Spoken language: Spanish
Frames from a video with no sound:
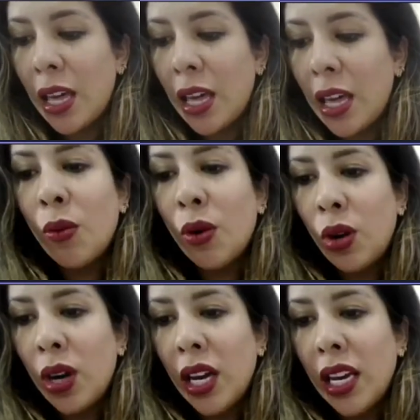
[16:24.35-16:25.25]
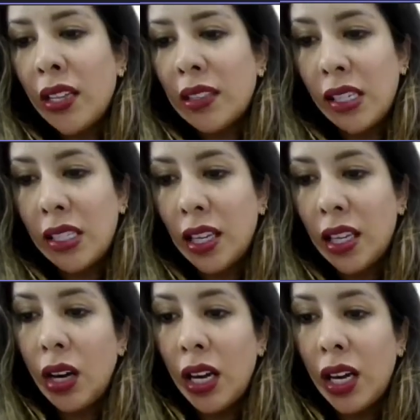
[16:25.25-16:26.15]
como lo he establecido
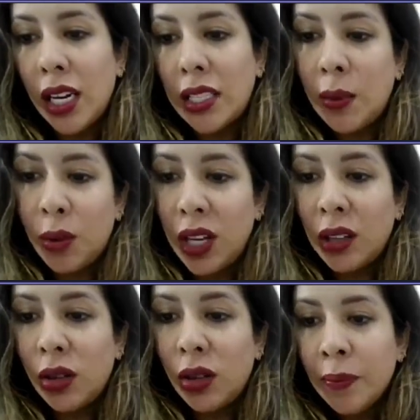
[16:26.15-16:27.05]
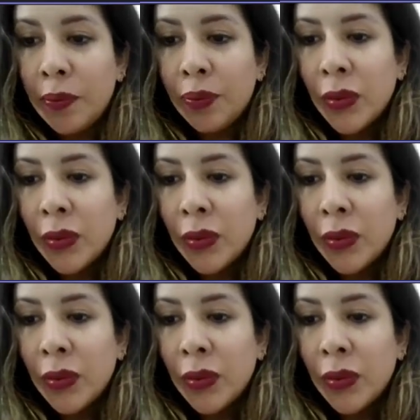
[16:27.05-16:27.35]
en este proyecto de ley.